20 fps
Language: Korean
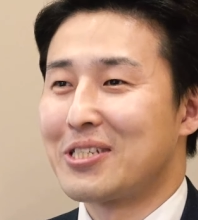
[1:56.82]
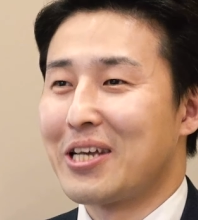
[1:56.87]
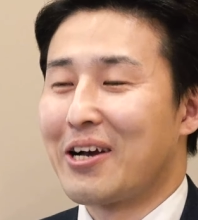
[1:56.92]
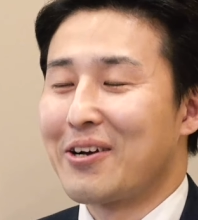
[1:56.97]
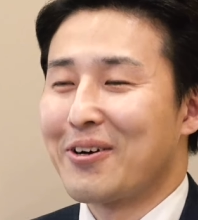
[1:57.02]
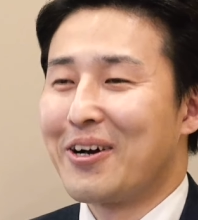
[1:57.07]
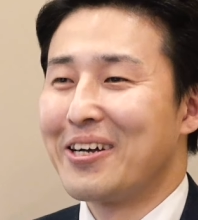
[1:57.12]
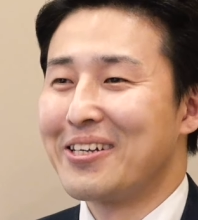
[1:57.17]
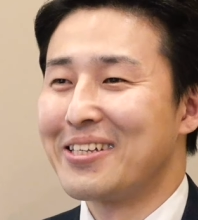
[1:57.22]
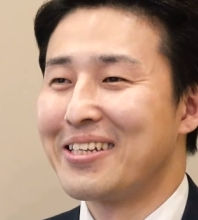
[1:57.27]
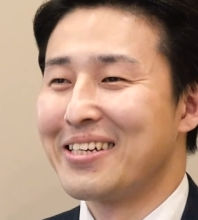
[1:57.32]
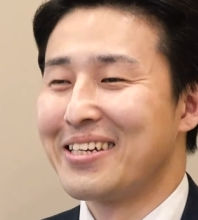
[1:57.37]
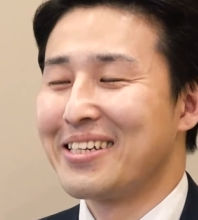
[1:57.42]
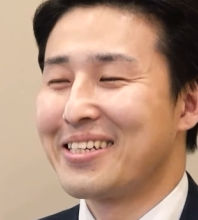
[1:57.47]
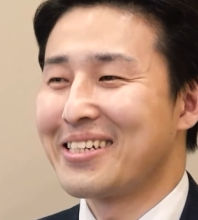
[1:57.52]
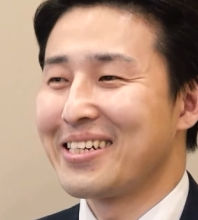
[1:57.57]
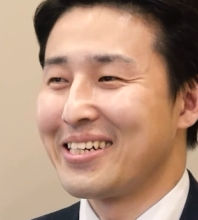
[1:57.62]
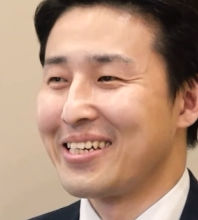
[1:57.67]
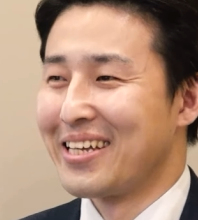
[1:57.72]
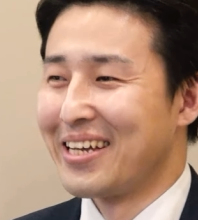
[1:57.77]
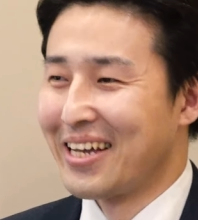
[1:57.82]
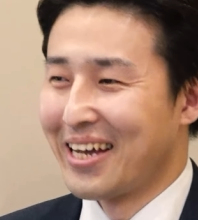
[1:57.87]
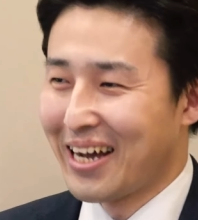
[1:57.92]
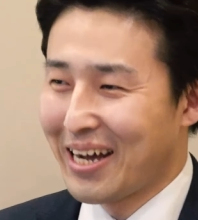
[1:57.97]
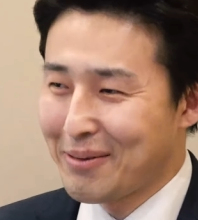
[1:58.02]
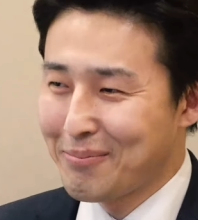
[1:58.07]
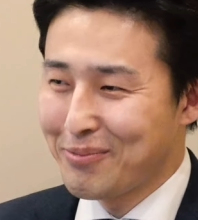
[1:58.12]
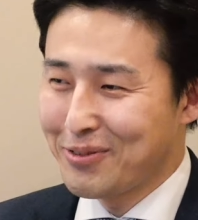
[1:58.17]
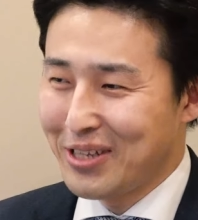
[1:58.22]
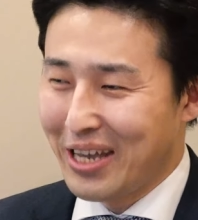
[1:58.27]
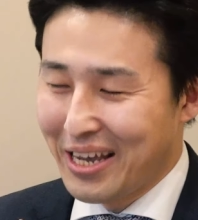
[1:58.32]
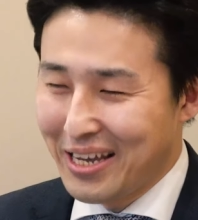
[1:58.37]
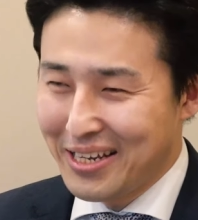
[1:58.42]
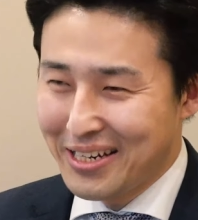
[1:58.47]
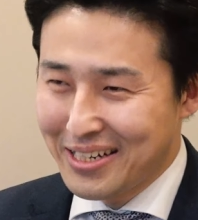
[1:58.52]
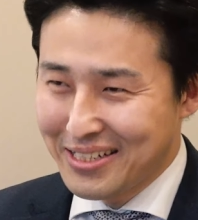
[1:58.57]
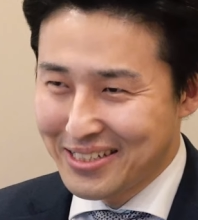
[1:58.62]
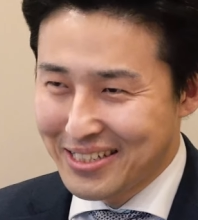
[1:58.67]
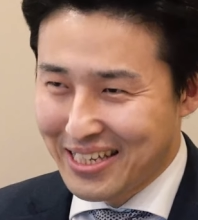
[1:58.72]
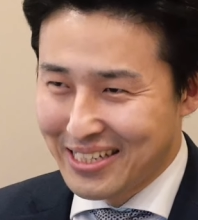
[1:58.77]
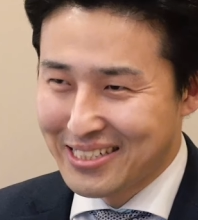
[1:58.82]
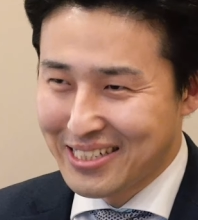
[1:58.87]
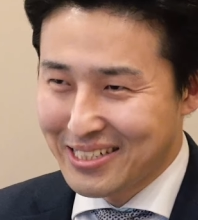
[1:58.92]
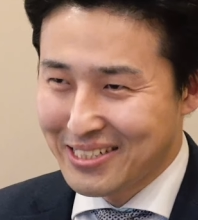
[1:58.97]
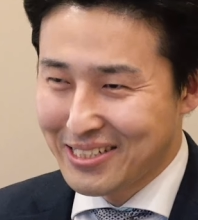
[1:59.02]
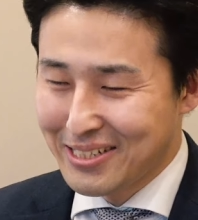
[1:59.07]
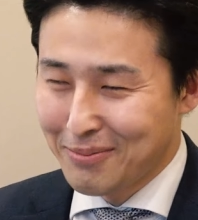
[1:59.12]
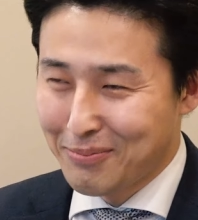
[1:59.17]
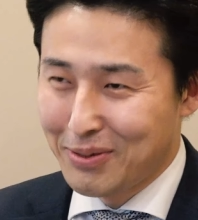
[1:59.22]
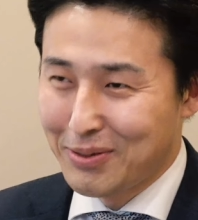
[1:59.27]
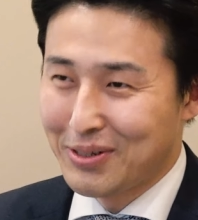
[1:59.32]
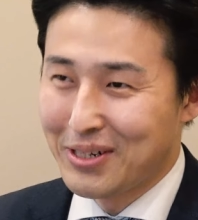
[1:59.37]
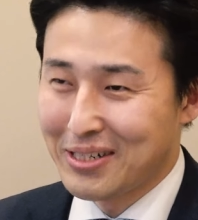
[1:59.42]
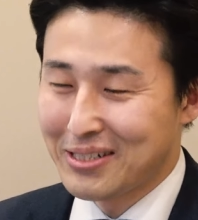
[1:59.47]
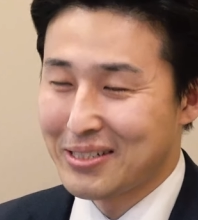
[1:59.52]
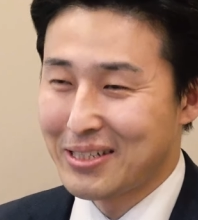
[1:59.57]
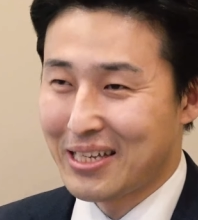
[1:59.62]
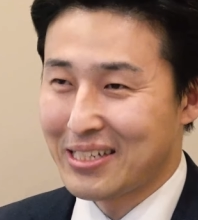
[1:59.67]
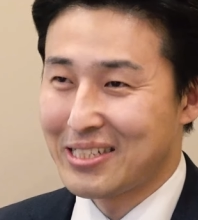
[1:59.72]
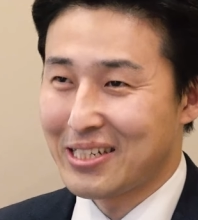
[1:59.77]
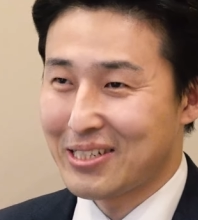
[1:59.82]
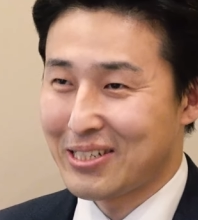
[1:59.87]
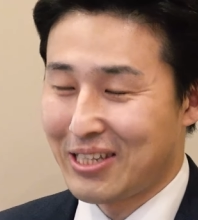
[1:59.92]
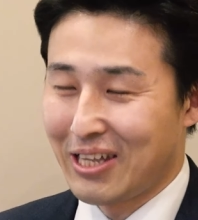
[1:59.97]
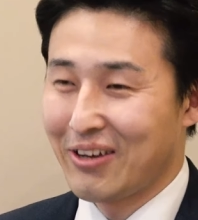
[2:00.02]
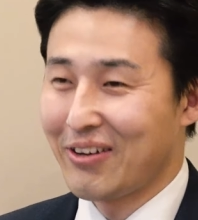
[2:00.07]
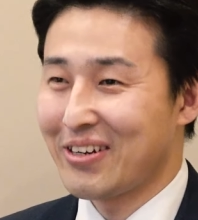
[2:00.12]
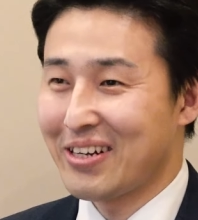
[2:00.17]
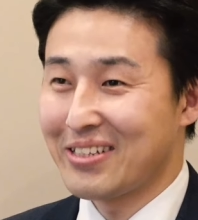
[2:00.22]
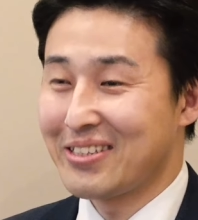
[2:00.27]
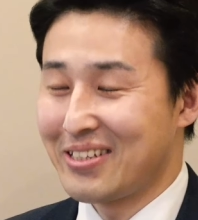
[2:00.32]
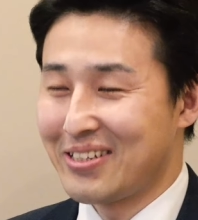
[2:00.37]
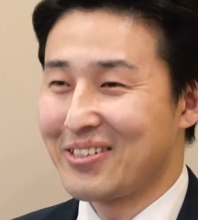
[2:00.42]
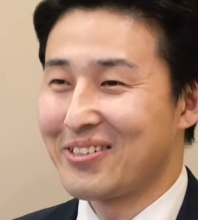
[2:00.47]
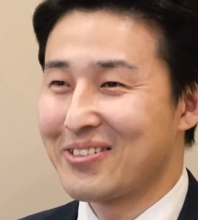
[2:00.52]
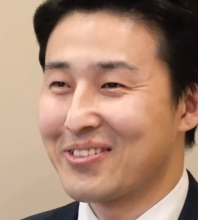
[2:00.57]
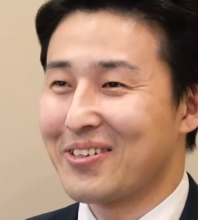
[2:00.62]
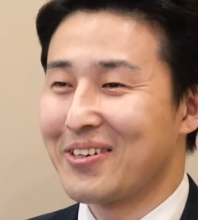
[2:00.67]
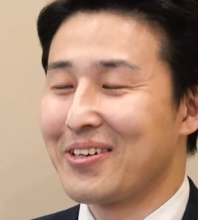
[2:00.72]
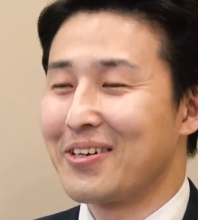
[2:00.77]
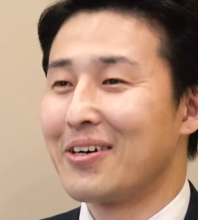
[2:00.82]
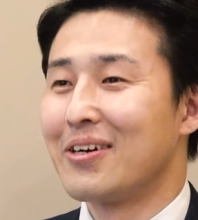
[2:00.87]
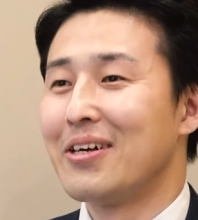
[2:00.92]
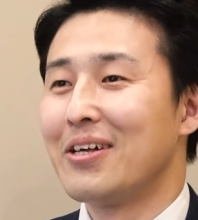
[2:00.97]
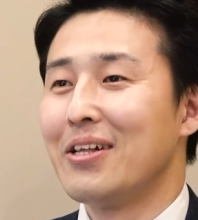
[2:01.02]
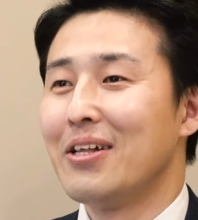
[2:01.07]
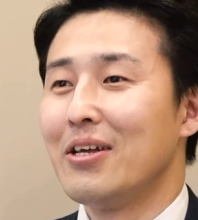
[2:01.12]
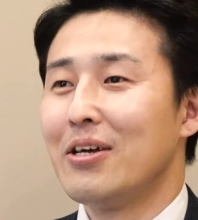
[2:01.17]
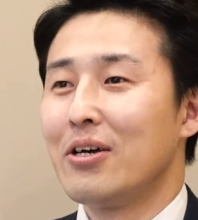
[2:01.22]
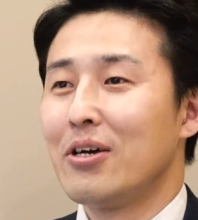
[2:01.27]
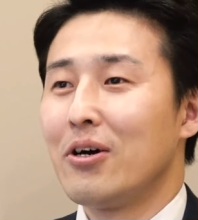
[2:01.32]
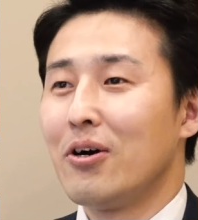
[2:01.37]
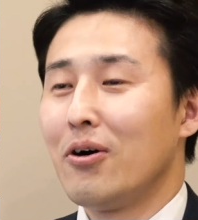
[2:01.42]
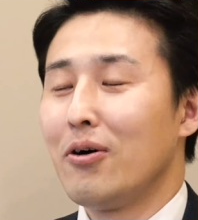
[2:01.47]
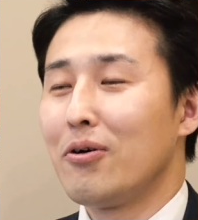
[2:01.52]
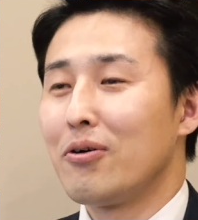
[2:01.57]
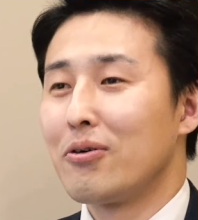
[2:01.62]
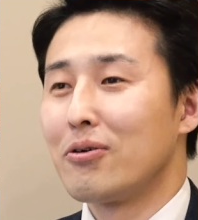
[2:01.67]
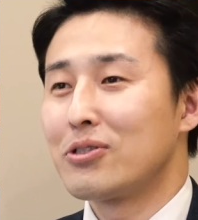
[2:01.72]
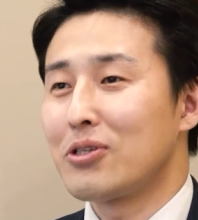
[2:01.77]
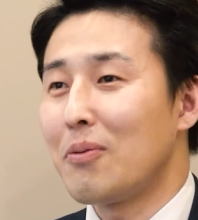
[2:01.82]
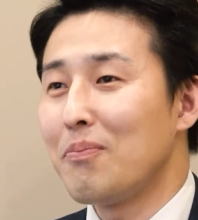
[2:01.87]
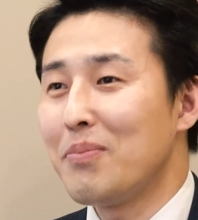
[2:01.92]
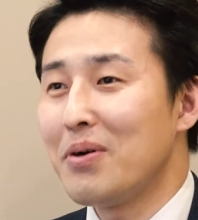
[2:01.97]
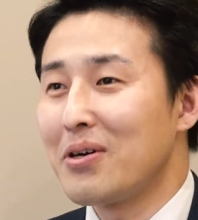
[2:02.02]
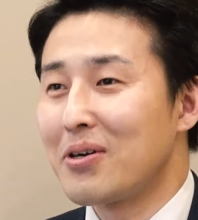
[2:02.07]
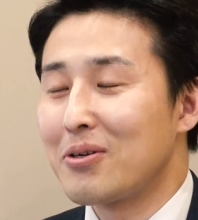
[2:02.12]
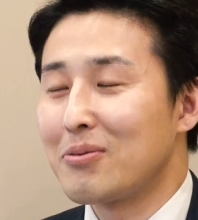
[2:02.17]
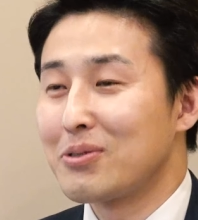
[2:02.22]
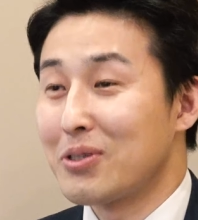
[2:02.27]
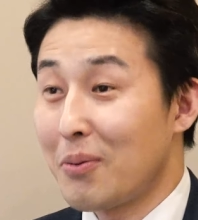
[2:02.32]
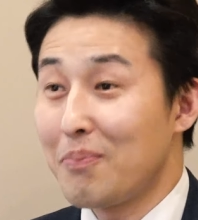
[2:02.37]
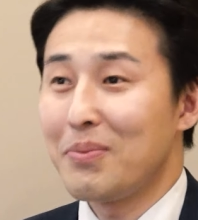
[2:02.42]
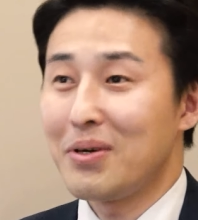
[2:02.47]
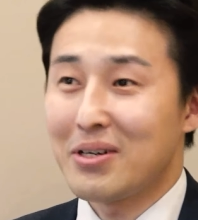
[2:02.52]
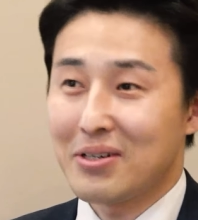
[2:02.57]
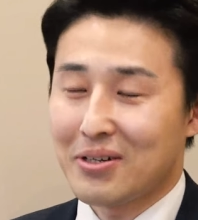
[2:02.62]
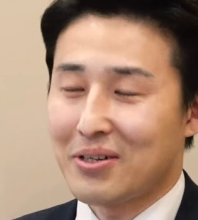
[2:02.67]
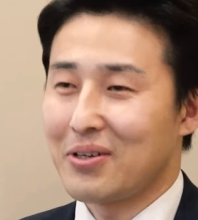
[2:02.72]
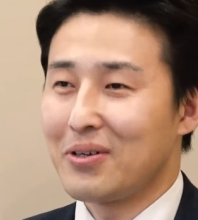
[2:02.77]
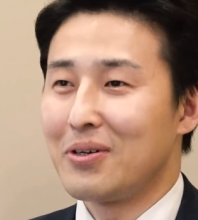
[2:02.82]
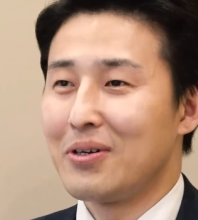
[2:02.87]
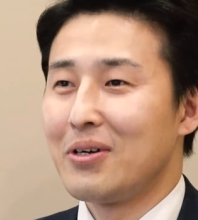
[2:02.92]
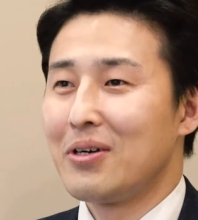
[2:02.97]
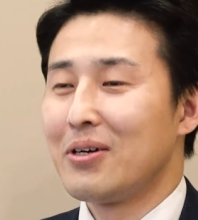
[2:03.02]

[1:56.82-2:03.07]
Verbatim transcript: 잠깐 그러니까 한 분이 A라는 계장님과 B라는 계장이 대화하는데 이러는 거예요. 어 선배 이러면 선배라 그래요.